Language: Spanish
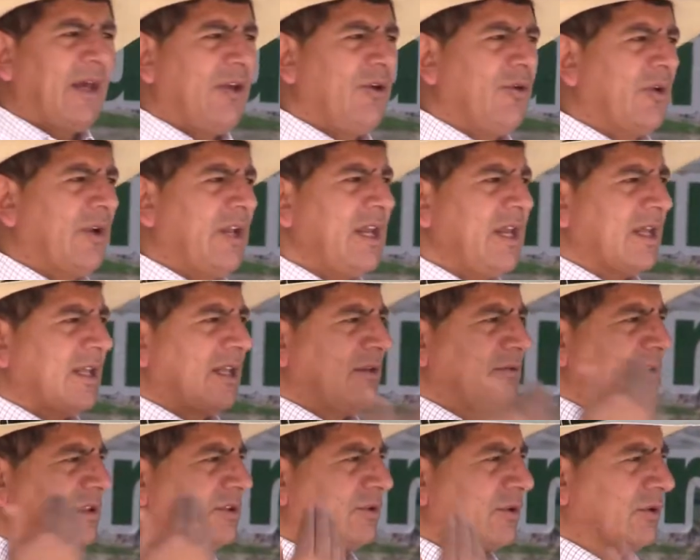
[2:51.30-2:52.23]
mayoría de
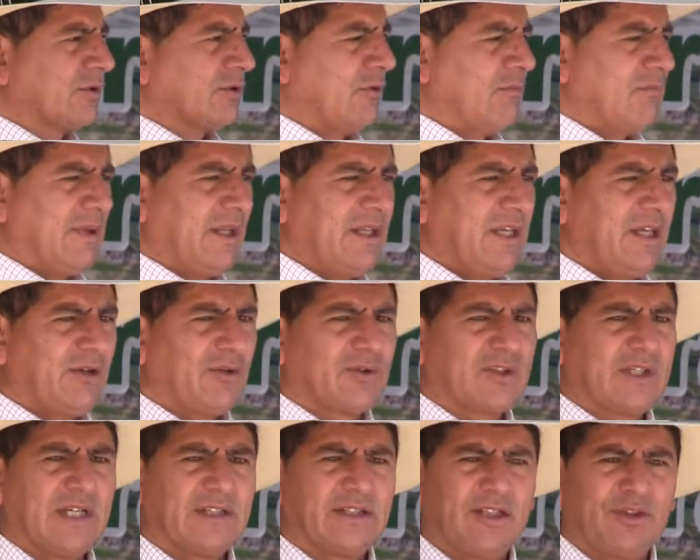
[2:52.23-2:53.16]
nuestros
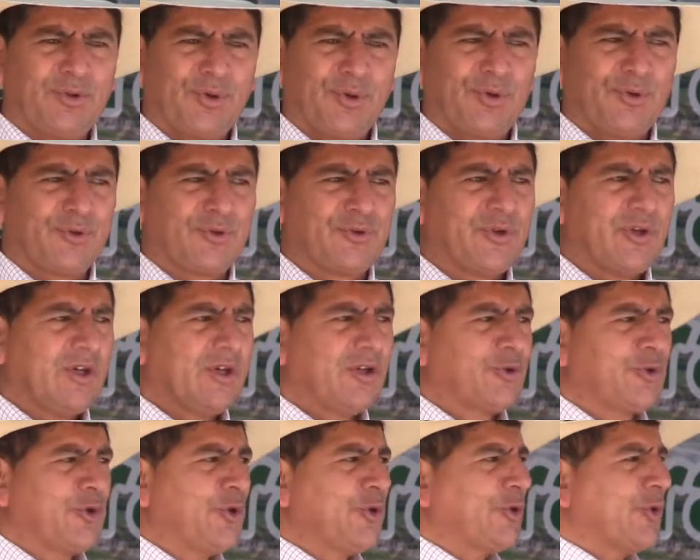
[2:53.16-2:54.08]
compañeros, casi todos,
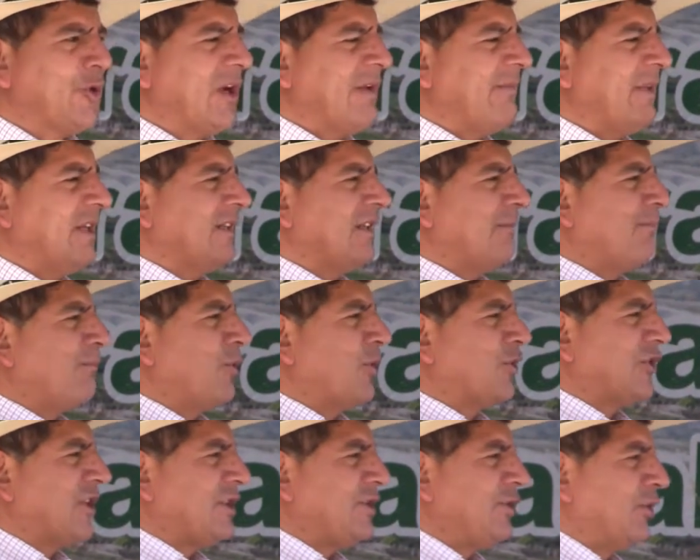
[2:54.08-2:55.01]
son solamente
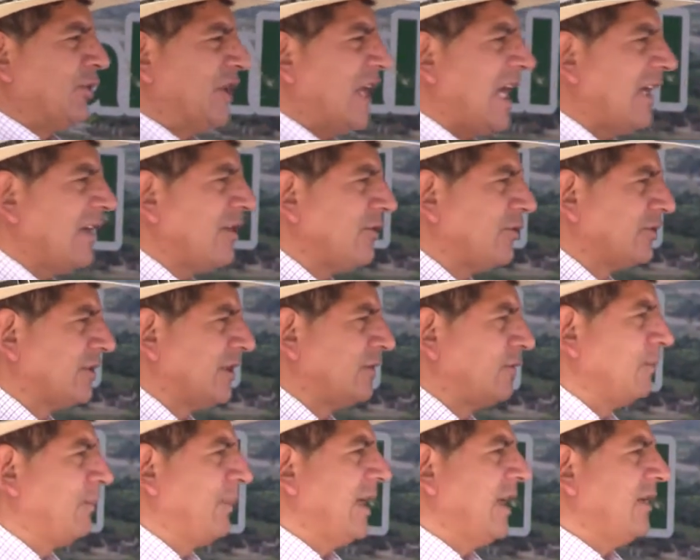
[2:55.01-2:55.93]
posesionarios de
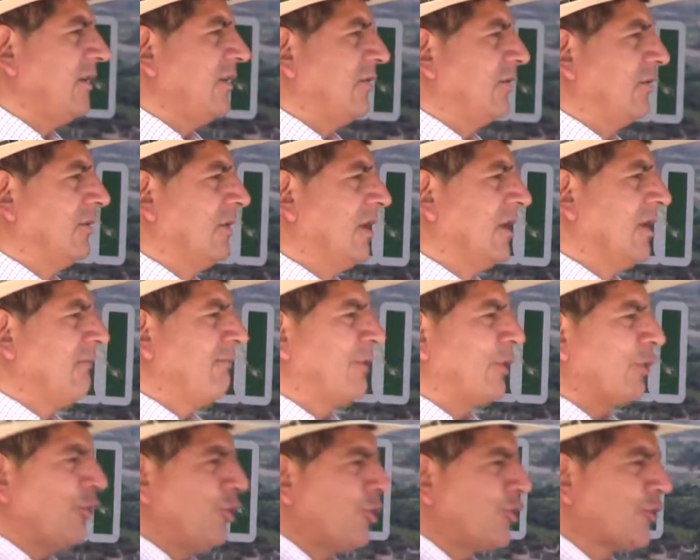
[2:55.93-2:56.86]
su predio,
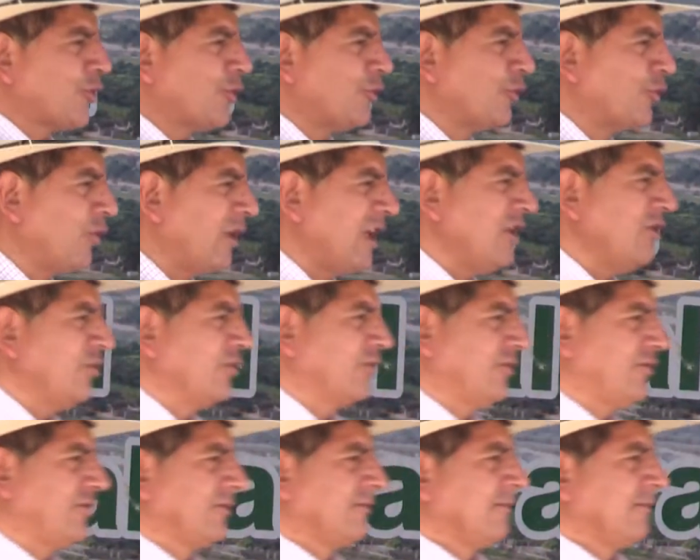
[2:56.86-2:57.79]
pero no son dueños.